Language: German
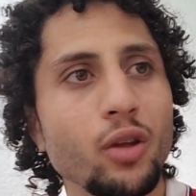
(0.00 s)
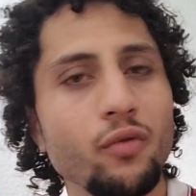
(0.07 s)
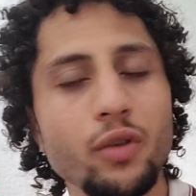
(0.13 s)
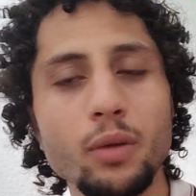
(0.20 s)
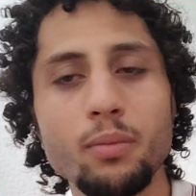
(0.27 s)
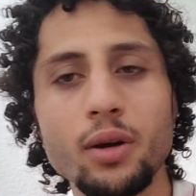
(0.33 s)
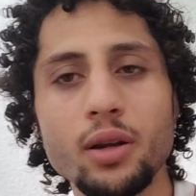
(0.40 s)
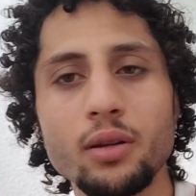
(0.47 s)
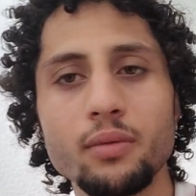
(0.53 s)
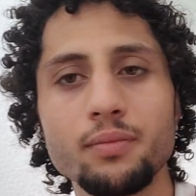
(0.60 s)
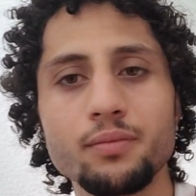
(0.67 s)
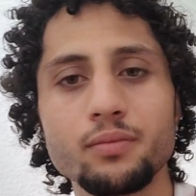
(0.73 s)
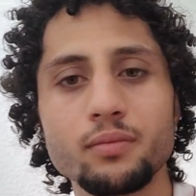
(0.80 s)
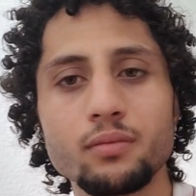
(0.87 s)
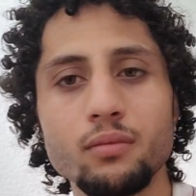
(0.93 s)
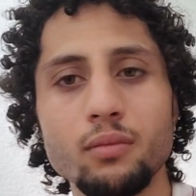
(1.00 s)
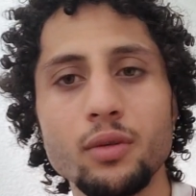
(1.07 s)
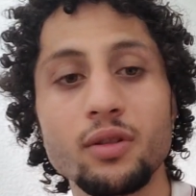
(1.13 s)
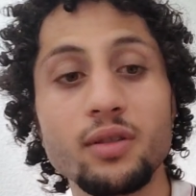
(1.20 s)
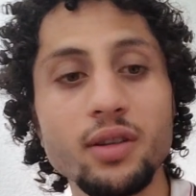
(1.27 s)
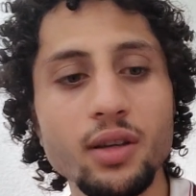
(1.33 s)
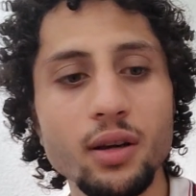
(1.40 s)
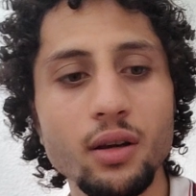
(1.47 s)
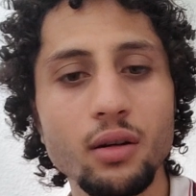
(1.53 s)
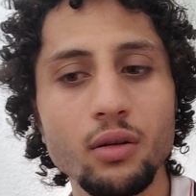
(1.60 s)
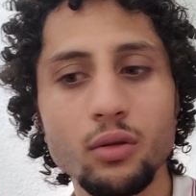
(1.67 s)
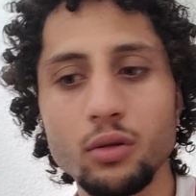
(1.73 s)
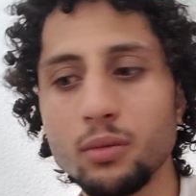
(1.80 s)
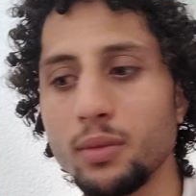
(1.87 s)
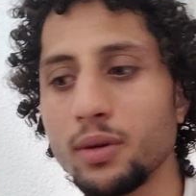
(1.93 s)
wie man mit dir
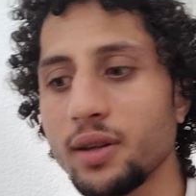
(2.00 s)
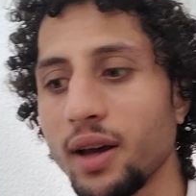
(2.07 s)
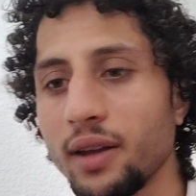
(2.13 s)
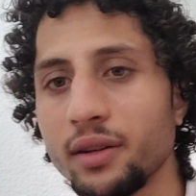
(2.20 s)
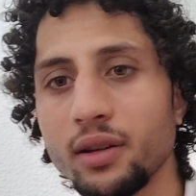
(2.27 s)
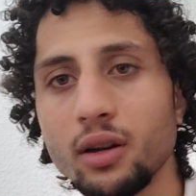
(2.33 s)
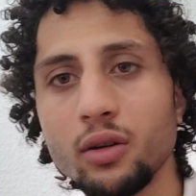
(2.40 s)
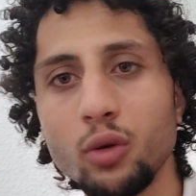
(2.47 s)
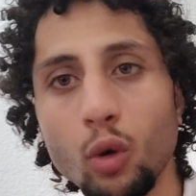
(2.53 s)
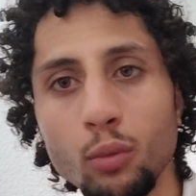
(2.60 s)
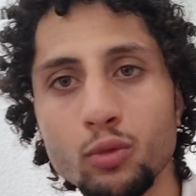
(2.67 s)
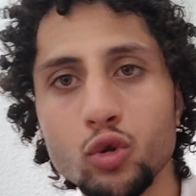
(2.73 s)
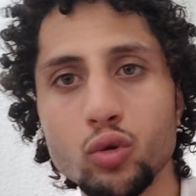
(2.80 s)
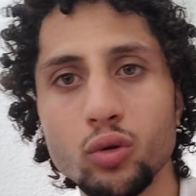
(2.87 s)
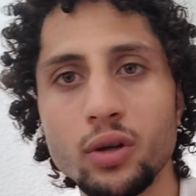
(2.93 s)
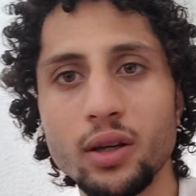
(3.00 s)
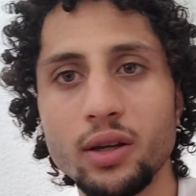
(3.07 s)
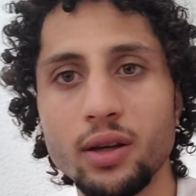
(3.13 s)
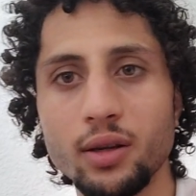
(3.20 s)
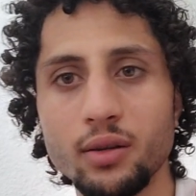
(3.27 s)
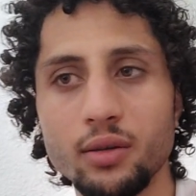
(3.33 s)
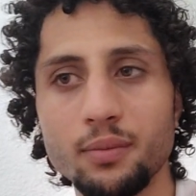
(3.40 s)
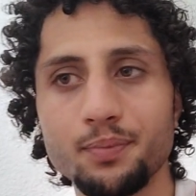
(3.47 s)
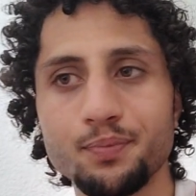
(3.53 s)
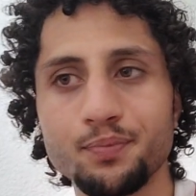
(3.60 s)
und mit anderen umzugehen hat.